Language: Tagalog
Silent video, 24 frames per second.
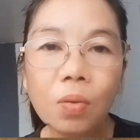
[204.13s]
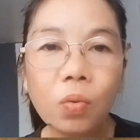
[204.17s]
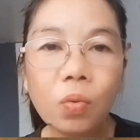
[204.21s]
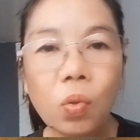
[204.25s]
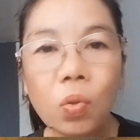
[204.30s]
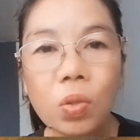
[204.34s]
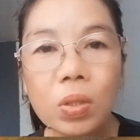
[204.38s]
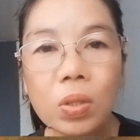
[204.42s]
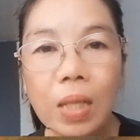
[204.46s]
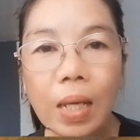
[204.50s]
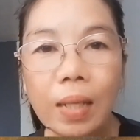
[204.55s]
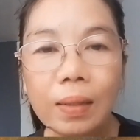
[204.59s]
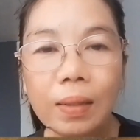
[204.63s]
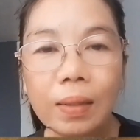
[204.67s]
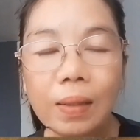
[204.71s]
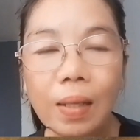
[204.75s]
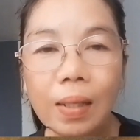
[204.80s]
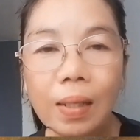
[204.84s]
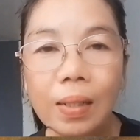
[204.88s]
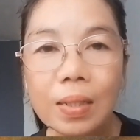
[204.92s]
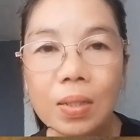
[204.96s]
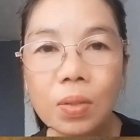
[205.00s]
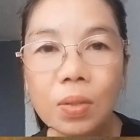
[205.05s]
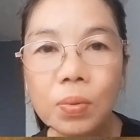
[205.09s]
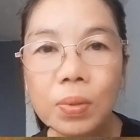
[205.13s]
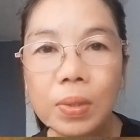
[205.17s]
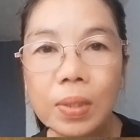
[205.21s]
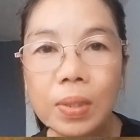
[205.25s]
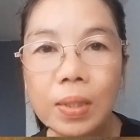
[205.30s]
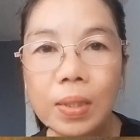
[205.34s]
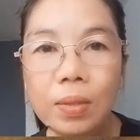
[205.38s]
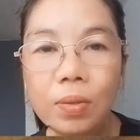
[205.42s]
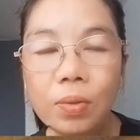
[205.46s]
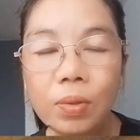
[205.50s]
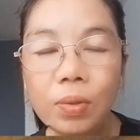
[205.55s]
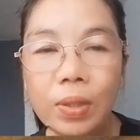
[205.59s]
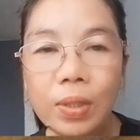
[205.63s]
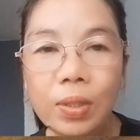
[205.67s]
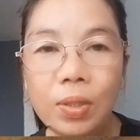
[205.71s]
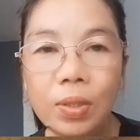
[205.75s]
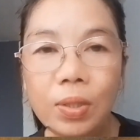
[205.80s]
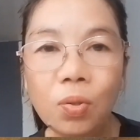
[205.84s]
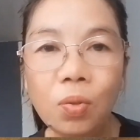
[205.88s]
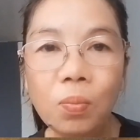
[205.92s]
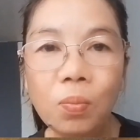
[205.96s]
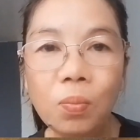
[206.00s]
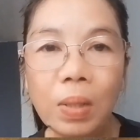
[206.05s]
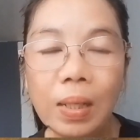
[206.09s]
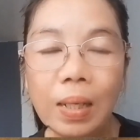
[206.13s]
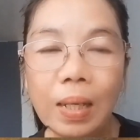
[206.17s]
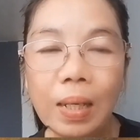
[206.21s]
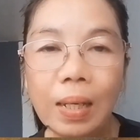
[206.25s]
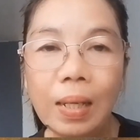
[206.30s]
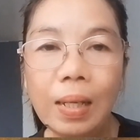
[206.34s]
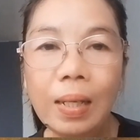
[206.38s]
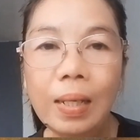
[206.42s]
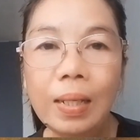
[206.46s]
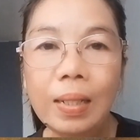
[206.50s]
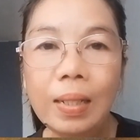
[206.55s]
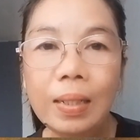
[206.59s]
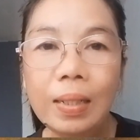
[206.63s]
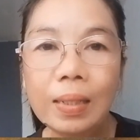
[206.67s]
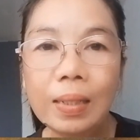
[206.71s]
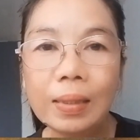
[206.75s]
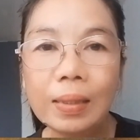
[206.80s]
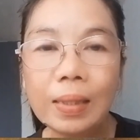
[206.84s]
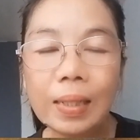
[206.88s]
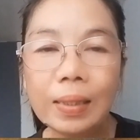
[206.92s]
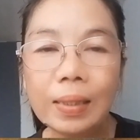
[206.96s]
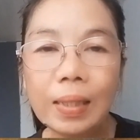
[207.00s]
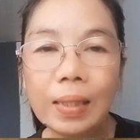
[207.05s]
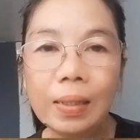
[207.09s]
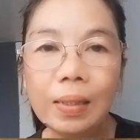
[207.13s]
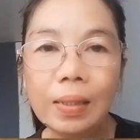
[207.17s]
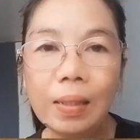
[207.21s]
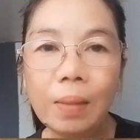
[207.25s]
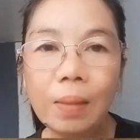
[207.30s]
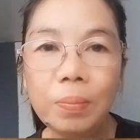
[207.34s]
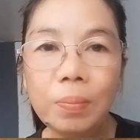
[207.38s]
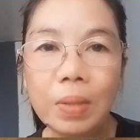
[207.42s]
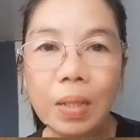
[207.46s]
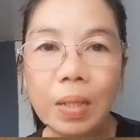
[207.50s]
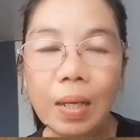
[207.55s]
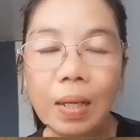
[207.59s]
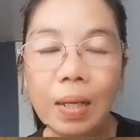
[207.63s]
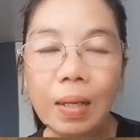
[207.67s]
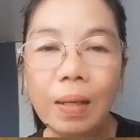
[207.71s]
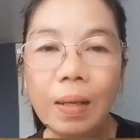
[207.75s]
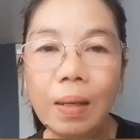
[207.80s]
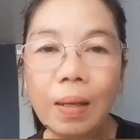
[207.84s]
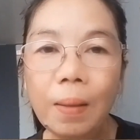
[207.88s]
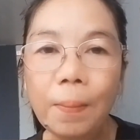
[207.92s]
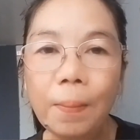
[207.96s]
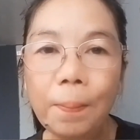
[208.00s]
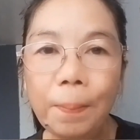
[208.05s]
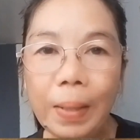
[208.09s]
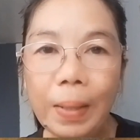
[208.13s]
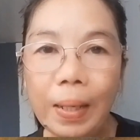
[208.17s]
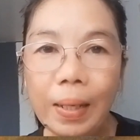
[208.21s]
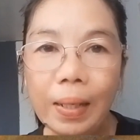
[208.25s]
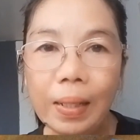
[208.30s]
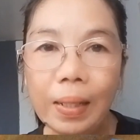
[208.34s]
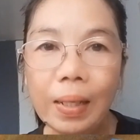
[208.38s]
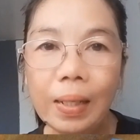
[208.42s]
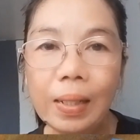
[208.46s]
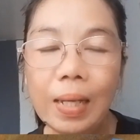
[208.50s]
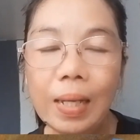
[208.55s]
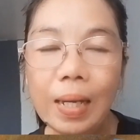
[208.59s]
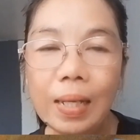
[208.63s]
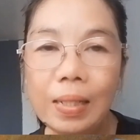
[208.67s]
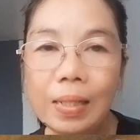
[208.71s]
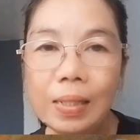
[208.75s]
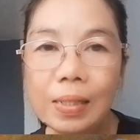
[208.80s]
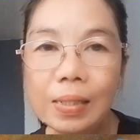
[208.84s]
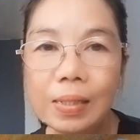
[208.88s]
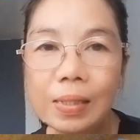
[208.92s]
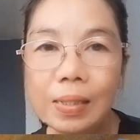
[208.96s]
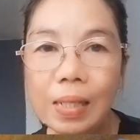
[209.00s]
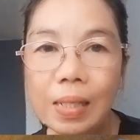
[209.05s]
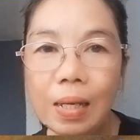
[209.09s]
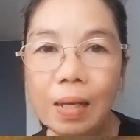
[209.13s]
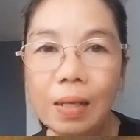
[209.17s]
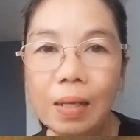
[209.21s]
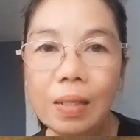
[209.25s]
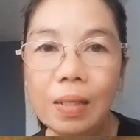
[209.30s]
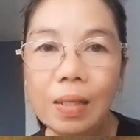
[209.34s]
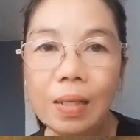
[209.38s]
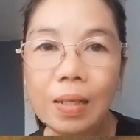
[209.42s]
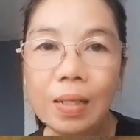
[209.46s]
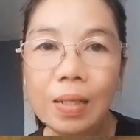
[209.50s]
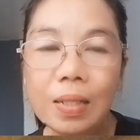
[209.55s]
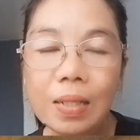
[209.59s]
kung saan gagastusin yung inyong mga natatanggap na pera galing sa